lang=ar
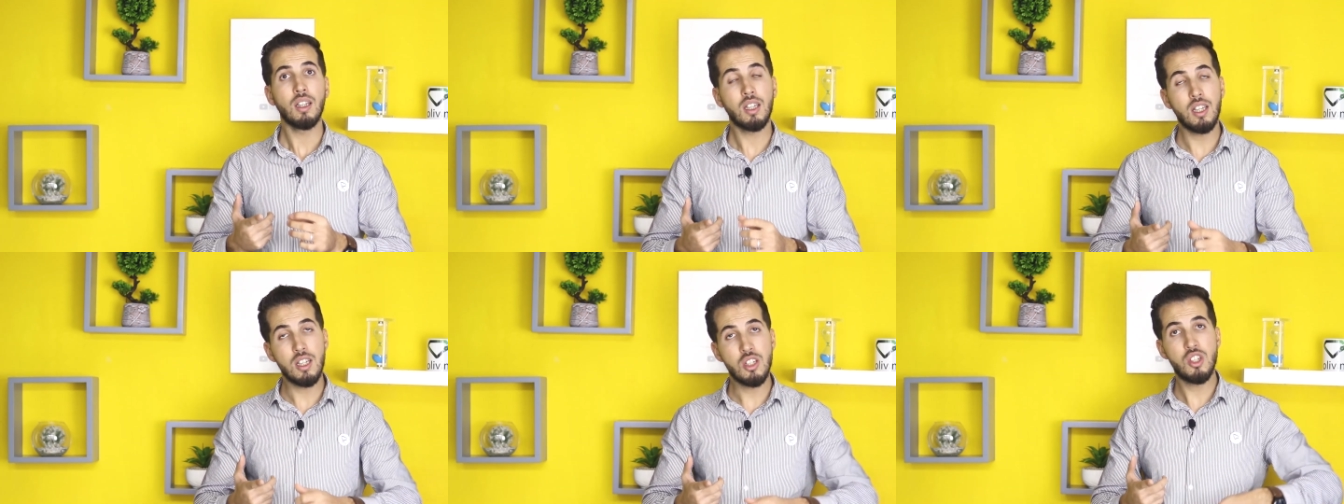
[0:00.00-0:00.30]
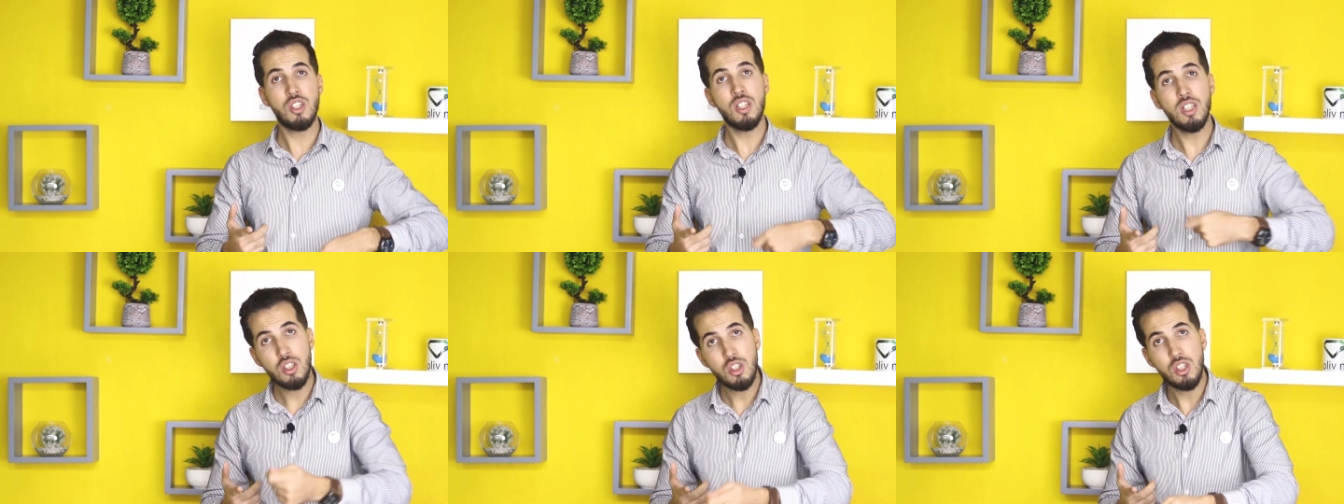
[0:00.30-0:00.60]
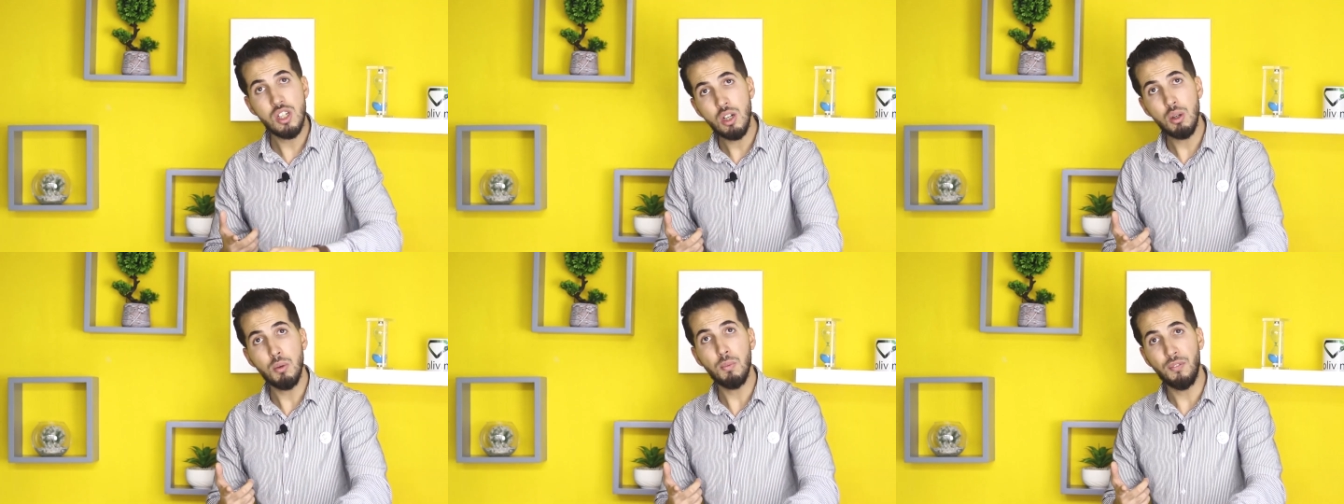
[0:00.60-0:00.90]
كي تجي
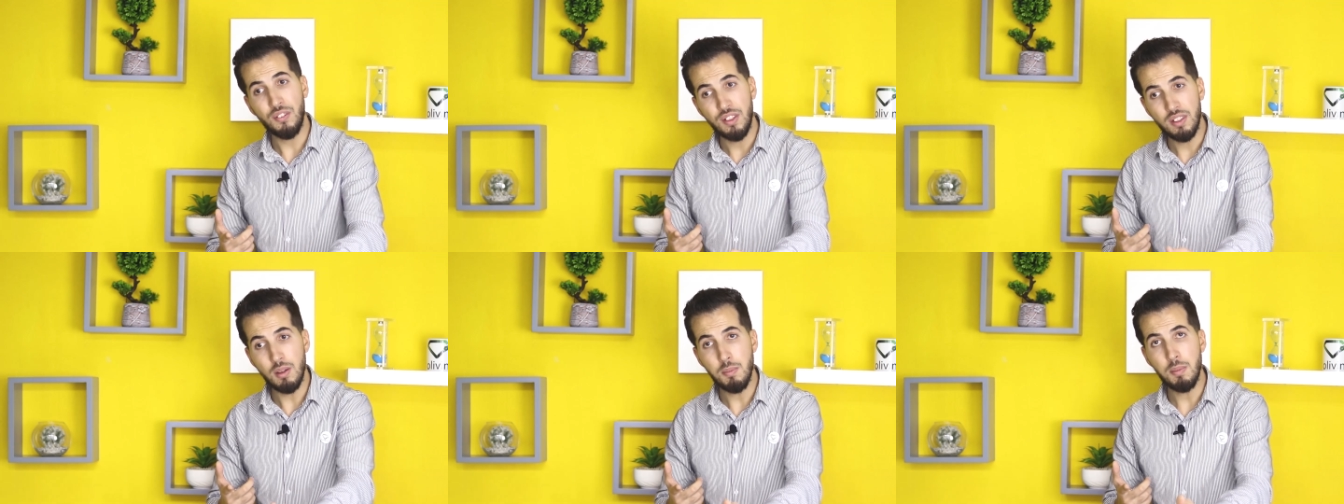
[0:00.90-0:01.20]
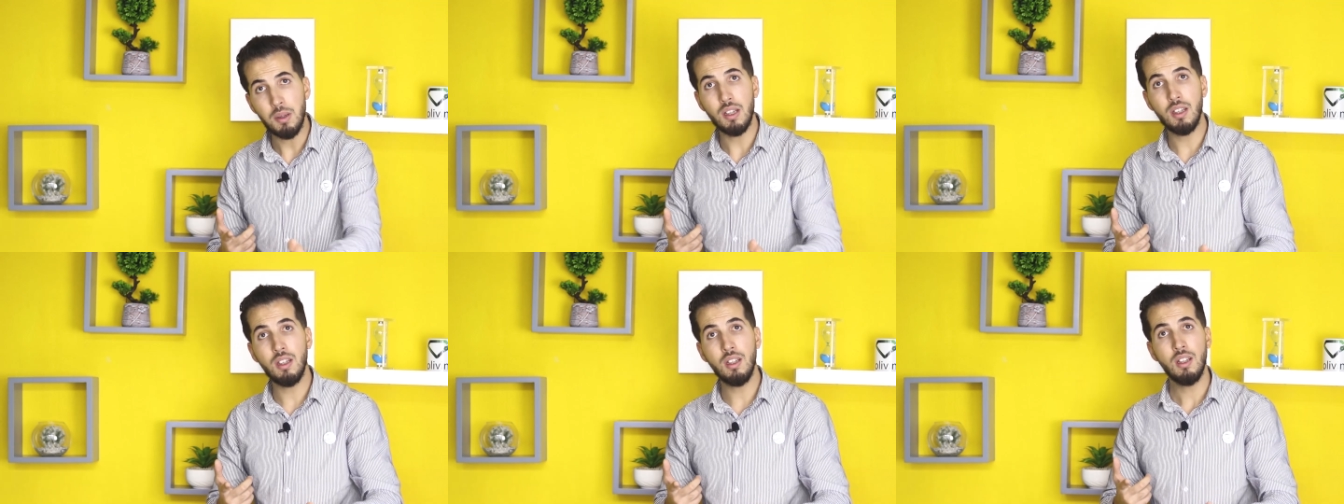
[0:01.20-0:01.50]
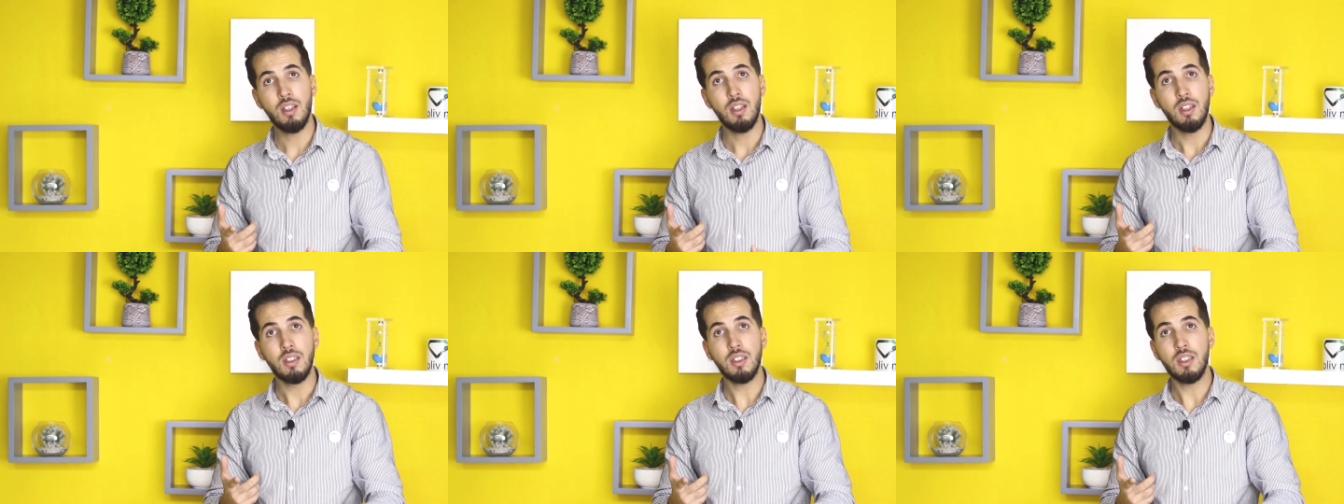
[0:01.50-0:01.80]
تجاوب في التمرين
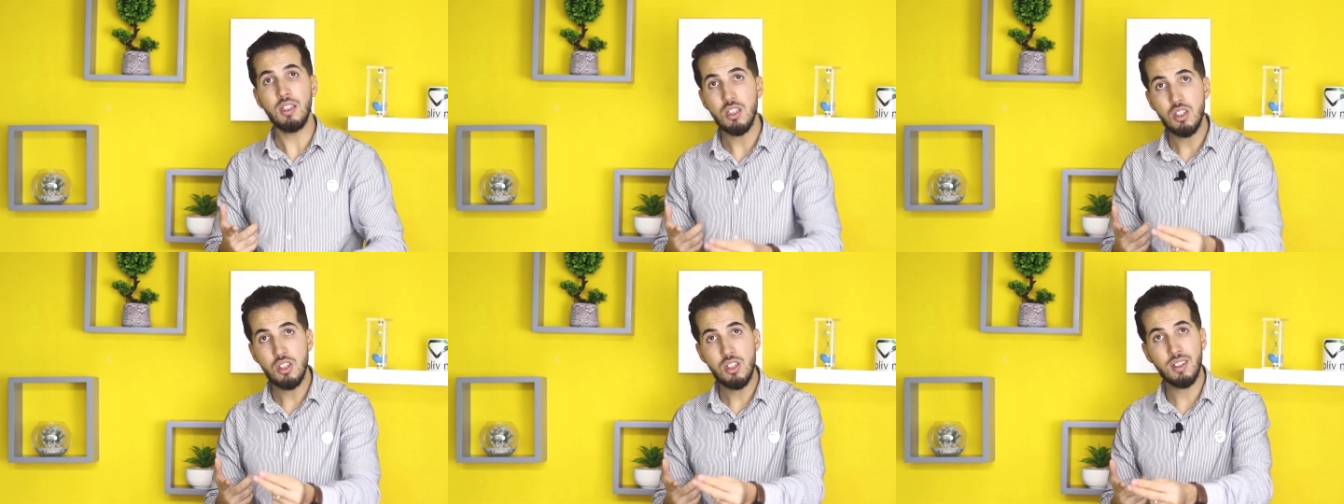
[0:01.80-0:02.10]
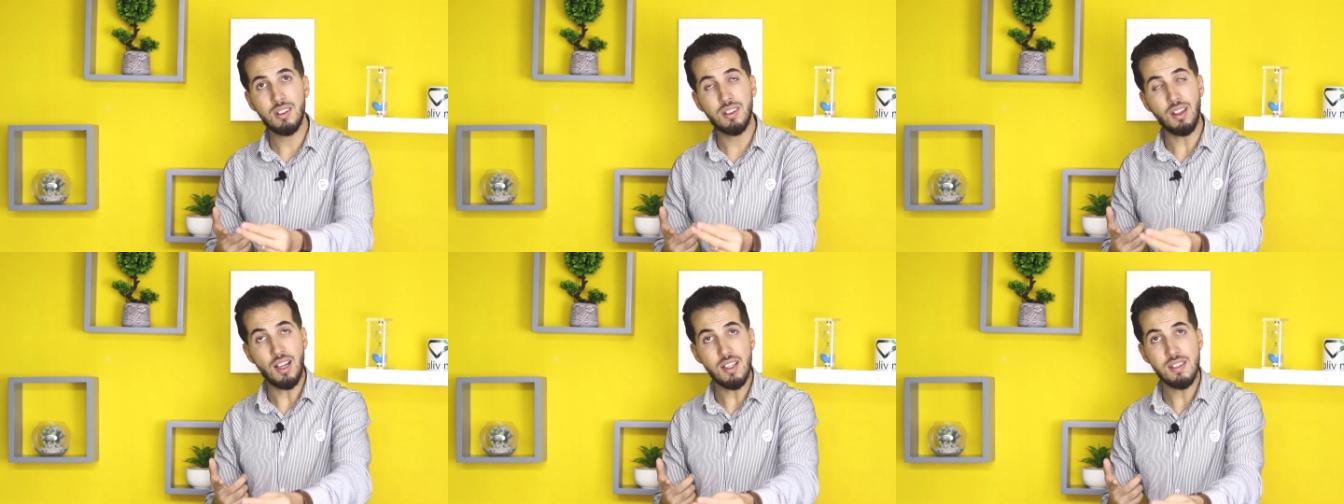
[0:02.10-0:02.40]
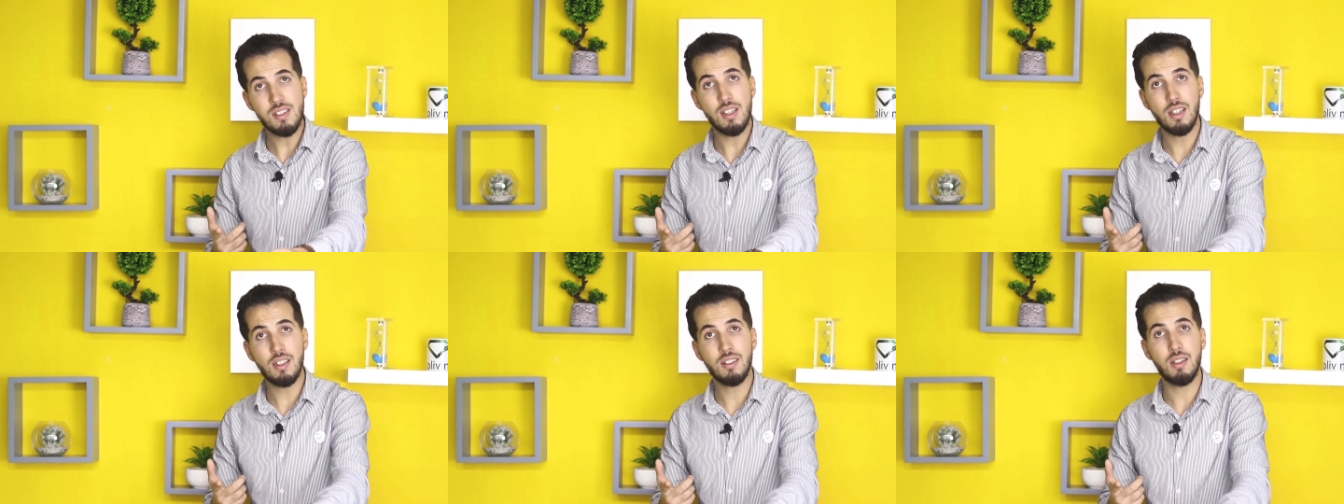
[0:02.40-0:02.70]
كي تجي
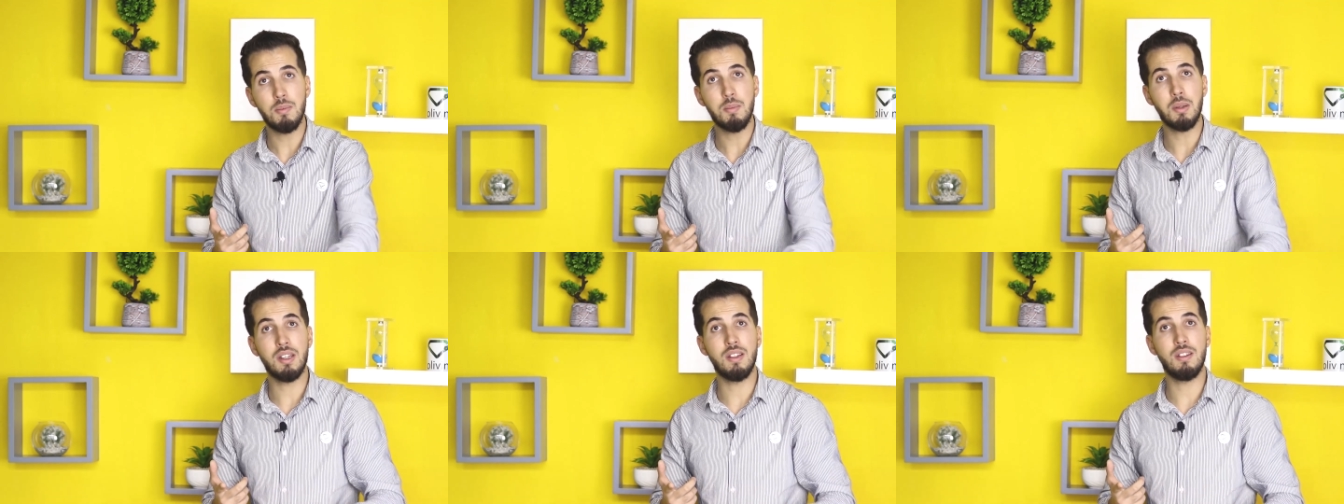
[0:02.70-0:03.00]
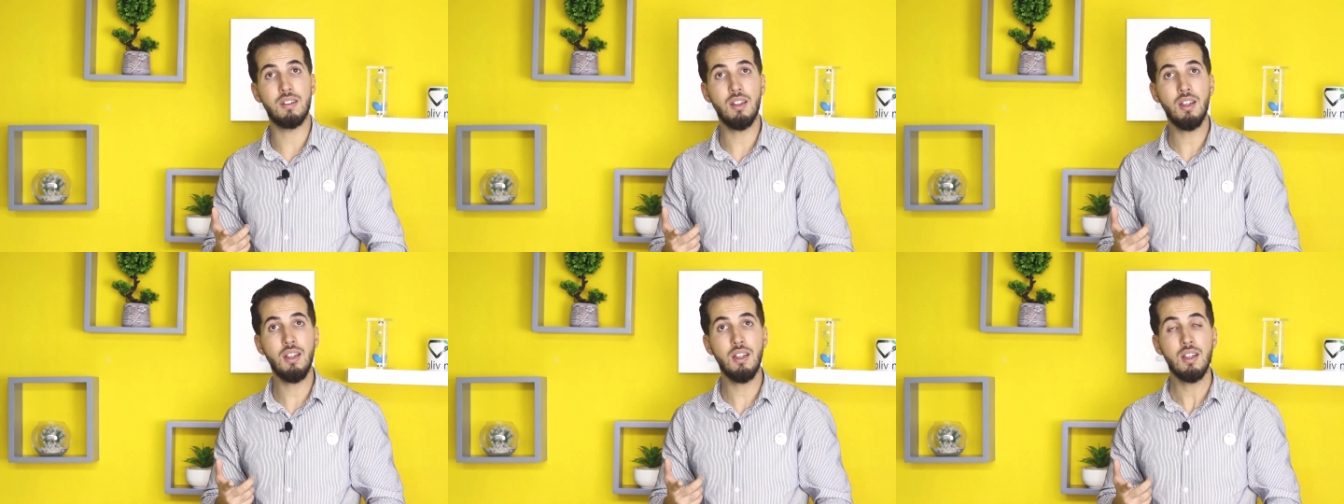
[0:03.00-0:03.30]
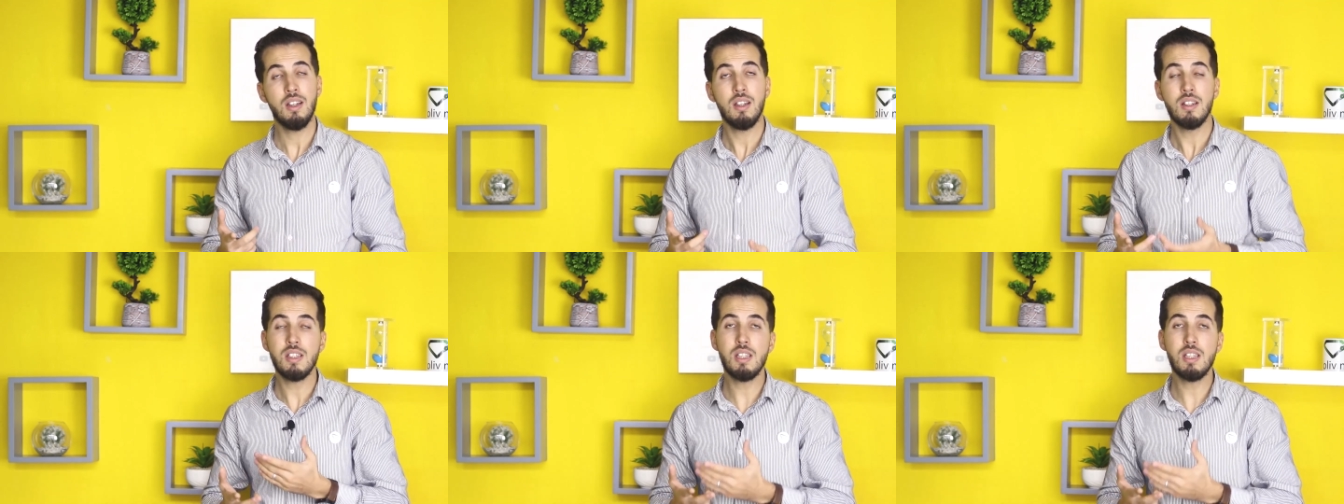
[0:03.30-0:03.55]
تحصل التمرين تاعي